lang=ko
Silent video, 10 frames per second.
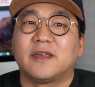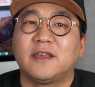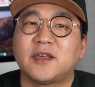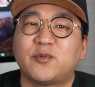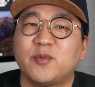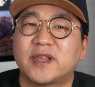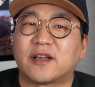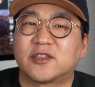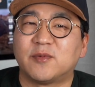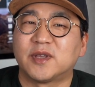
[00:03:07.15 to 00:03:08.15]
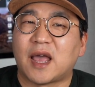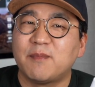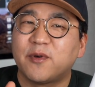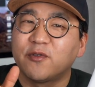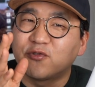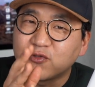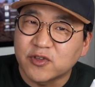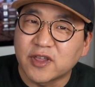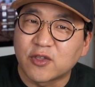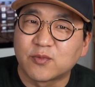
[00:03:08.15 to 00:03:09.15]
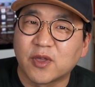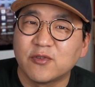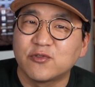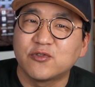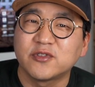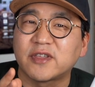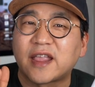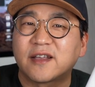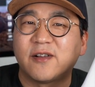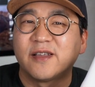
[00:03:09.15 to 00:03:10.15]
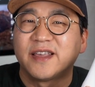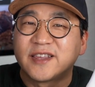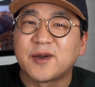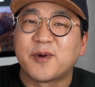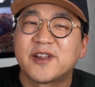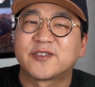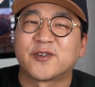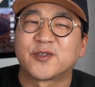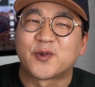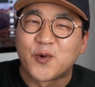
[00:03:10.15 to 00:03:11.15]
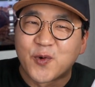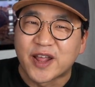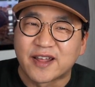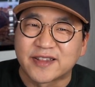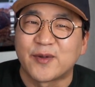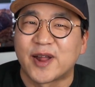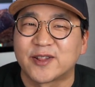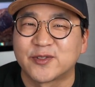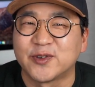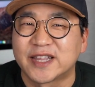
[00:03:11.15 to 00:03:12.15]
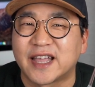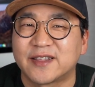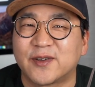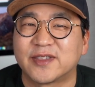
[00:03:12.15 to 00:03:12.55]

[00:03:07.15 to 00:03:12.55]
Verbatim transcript: 이 제품의 장점은 한번 충전해두면 충전하는 걸 잊어버릴 정도로 오래 사용할 수 있다는